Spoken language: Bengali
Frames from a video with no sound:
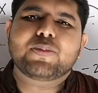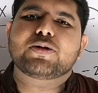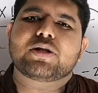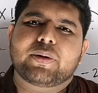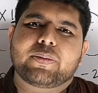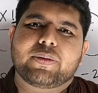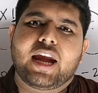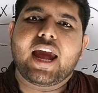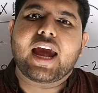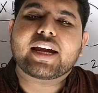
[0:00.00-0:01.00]
তাহলেই বুঝতে
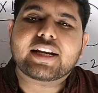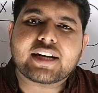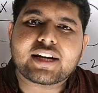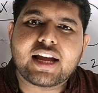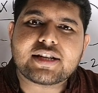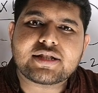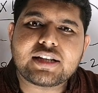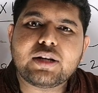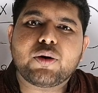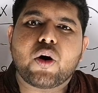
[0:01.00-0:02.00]
পারবে এক একটা
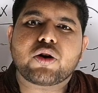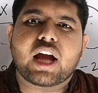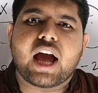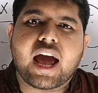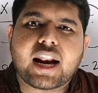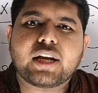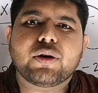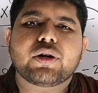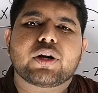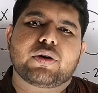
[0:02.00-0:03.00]
ক্লাস তিন ঘন্টা
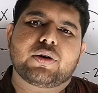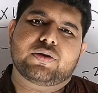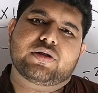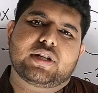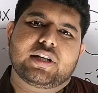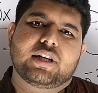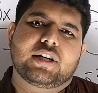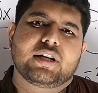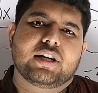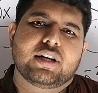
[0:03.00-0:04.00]
আড়াই ঘন্টা করে হচ্ছে
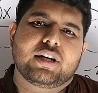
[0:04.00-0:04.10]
